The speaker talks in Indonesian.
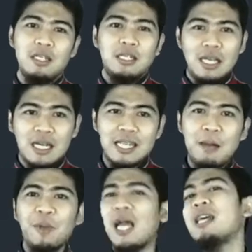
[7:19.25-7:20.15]
yang
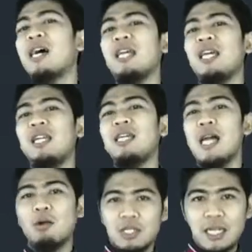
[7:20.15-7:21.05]
disampaikan hari ini
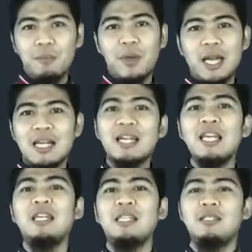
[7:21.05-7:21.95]
ya harus disampaikan hari
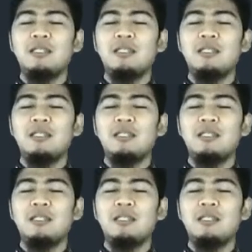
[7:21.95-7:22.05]
ini.